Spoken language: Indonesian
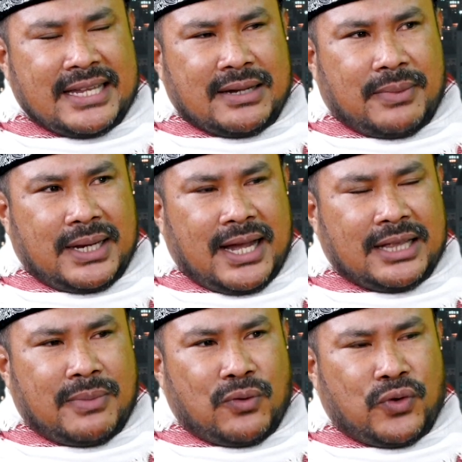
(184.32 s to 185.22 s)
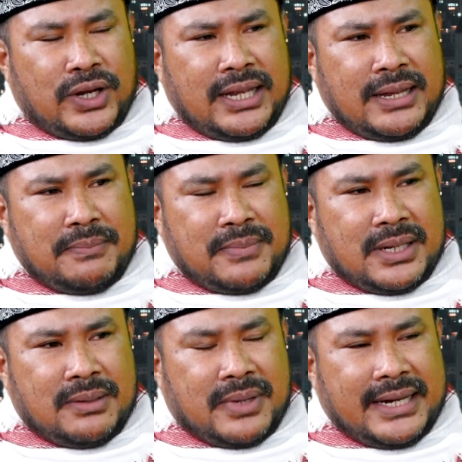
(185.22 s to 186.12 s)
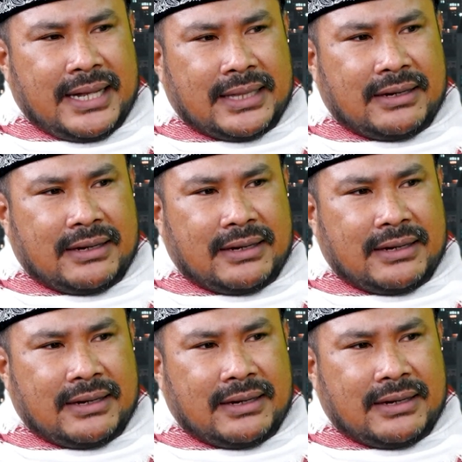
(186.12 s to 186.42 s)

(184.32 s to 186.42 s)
hanya melihat Bang Onim di media